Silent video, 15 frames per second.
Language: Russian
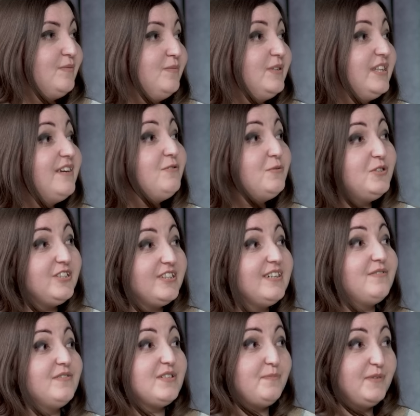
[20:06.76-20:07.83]
Меня вообще
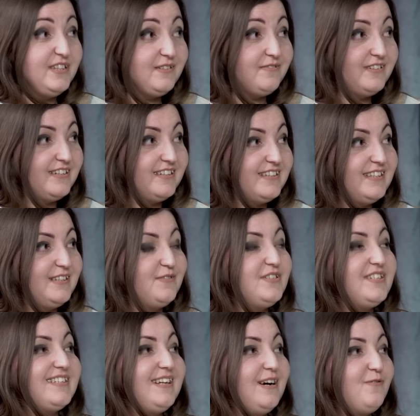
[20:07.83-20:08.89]
так воспитывали и
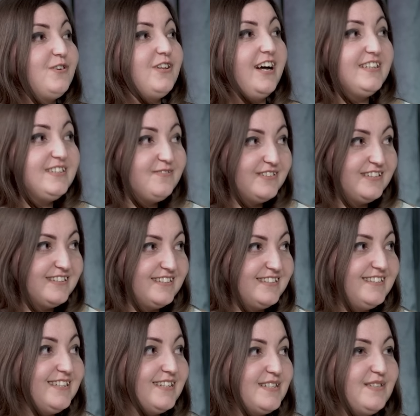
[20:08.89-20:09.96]
всегда вкладывали с
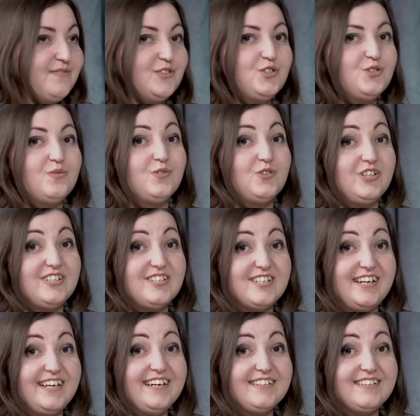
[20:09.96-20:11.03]
детства, что вот
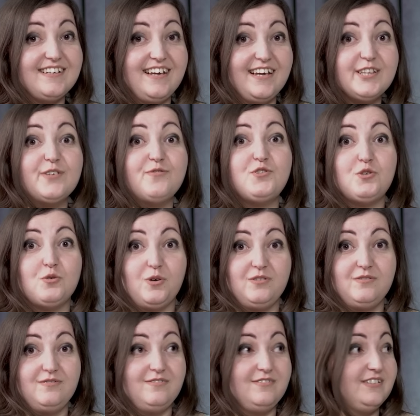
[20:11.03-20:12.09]
интеллект — это все —
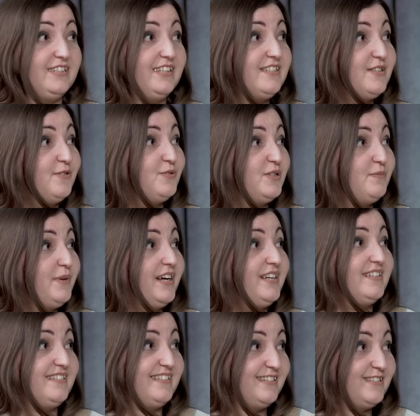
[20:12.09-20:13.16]
если у тебя
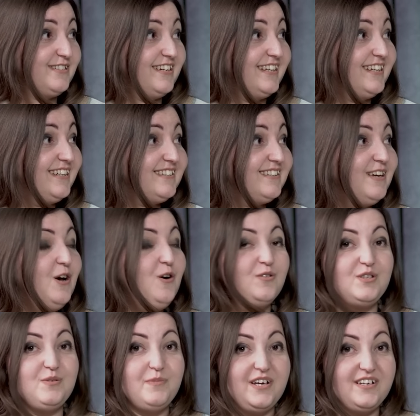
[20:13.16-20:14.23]
есть интеллект,
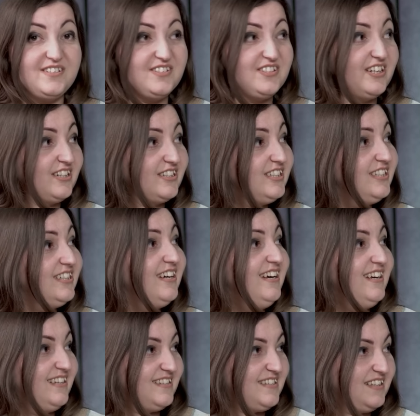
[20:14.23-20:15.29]
у тебя есть дары,
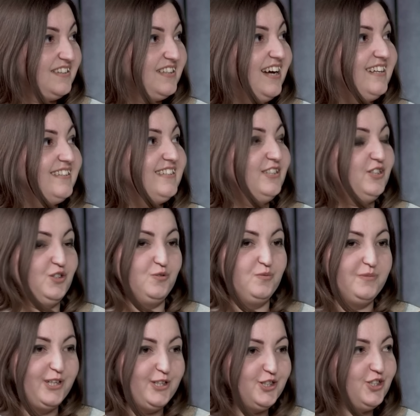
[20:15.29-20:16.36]
задатки, ты
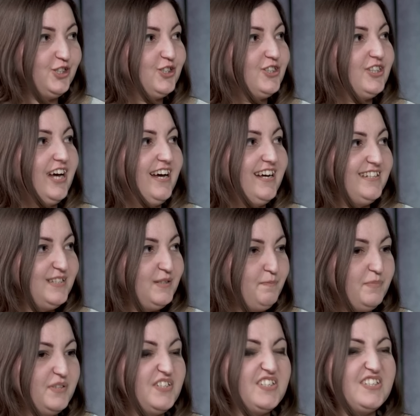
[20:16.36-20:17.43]
умеешь считать,
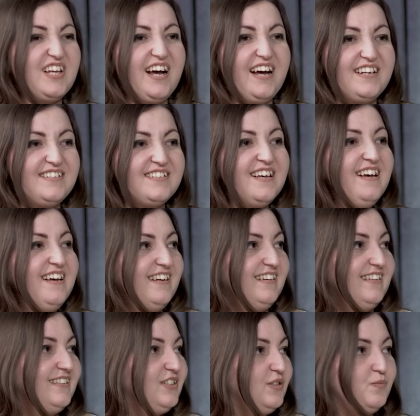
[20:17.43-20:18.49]
Достигнешь писать,
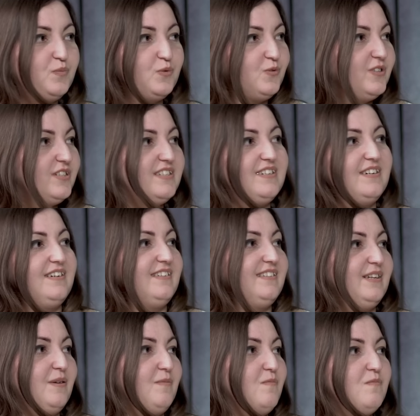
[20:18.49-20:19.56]
и ты просто
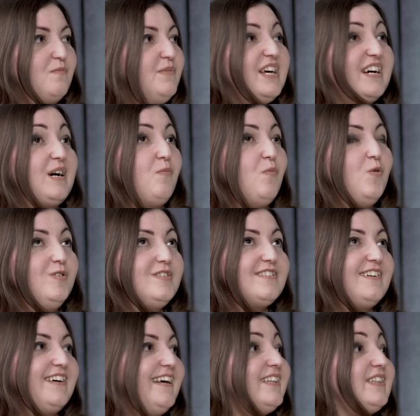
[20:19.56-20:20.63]
там мега
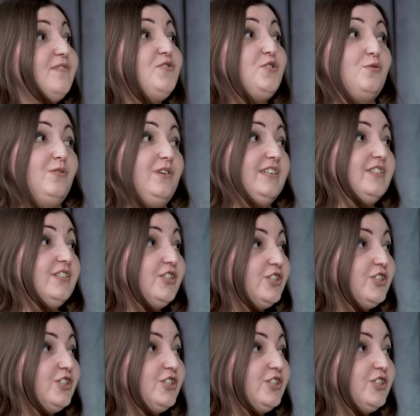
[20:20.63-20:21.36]
мозг, это все, это